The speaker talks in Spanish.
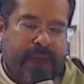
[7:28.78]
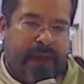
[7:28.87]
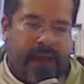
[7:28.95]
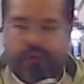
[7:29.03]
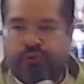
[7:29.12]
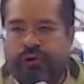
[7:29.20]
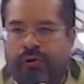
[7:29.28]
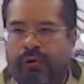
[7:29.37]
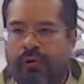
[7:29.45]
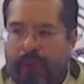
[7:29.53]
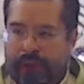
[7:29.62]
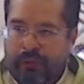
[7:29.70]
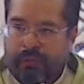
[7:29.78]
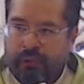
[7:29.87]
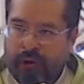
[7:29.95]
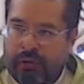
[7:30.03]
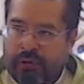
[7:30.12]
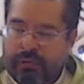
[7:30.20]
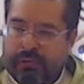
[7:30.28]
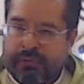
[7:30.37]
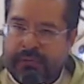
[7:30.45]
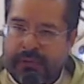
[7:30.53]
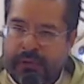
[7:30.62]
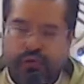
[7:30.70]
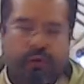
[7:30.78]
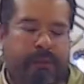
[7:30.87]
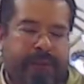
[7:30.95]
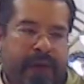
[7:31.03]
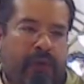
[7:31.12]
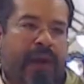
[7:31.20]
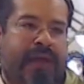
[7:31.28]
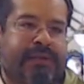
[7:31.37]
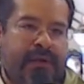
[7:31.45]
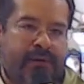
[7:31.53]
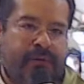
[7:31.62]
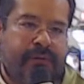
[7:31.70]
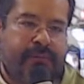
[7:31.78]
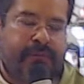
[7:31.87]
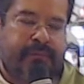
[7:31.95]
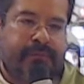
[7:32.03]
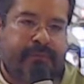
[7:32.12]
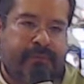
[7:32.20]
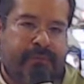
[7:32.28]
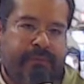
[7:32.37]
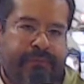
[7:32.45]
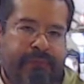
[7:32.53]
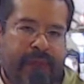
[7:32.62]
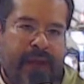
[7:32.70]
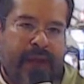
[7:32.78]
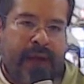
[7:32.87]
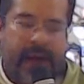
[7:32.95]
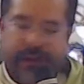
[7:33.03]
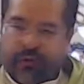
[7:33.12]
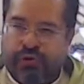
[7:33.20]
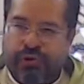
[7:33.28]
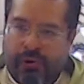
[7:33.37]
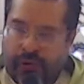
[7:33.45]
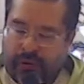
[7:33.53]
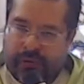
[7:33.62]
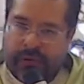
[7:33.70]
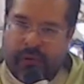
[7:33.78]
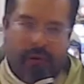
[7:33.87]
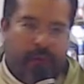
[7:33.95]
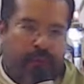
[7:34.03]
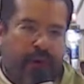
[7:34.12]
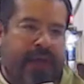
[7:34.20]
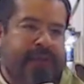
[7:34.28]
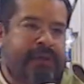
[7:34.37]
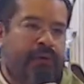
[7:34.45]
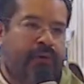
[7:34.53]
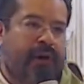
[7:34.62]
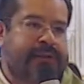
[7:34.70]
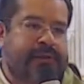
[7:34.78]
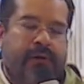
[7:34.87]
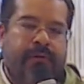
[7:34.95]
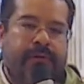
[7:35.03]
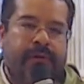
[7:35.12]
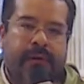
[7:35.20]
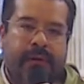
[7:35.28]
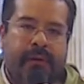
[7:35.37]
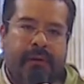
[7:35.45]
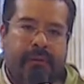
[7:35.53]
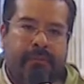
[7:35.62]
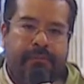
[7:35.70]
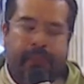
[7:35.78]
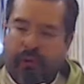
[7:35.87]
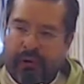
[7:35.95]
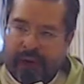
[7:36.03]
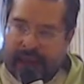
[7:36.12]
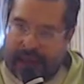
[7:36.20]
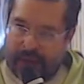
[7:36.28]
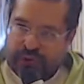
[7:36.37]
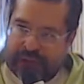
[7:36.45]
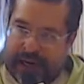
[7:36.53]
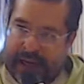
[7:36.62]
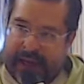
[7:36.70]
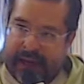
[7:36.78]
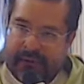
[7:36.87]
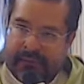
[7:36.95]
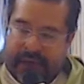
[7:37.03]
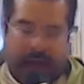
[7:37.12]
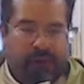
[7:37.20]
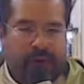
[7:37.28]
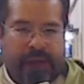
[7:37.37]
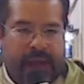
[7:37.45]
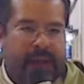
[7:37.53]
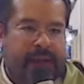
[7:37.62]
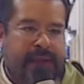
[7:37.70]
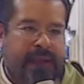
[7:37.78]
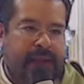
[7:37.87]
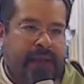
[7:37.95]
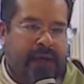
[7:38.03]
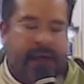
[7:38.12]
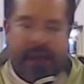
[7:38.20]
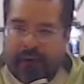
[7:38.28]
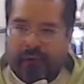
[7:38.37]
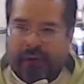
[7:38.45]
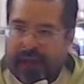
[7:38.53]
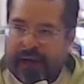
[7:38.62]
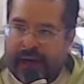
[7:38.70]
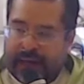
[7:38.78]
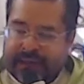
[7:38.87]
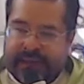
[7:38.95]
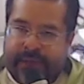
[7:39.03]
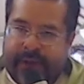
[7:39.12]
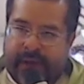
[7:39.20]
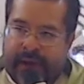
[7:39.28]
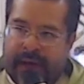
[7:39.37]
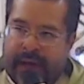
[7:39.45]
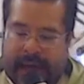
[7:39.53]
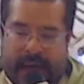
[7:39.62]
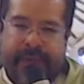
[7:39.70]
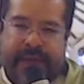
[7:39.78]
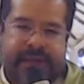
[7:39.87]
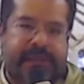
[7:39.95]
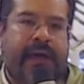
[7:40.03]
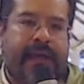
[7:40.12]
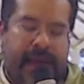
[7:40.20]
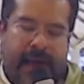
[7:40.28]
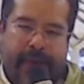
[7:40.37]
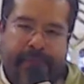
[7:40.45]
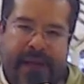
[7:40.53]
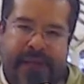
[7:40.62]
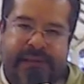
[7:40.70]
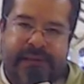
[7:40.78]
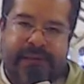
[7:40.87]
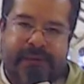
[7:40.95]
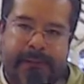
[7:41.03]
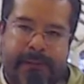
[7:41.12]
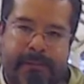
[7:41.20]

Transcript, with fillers: Jesús lloró cuando murió su amigo Lázaro. Jesús lloró como en esta ocasión por Jerusalén que no quiere entender, que no quiere recibir el mensaje de la paz.